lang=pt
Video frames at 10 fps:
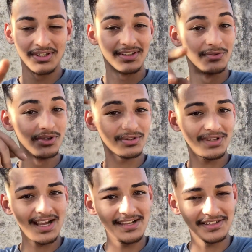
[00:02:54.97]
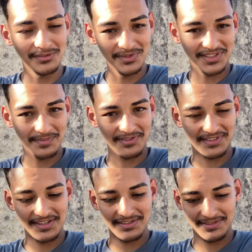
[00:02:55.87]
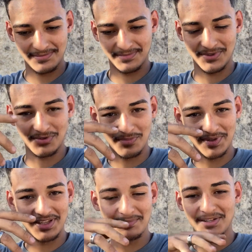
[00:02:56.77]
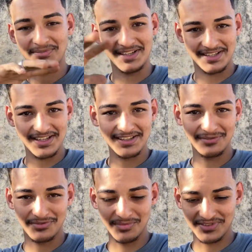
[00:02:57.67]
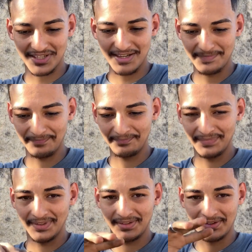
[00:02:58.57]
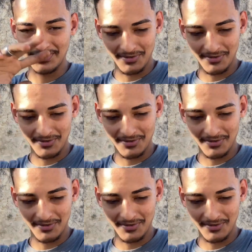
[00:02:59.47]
Tem um outro carro ainda que eu não mostrei pra vocês, que eu comprei, mas não tá aqui ainda, não fui buscar. Então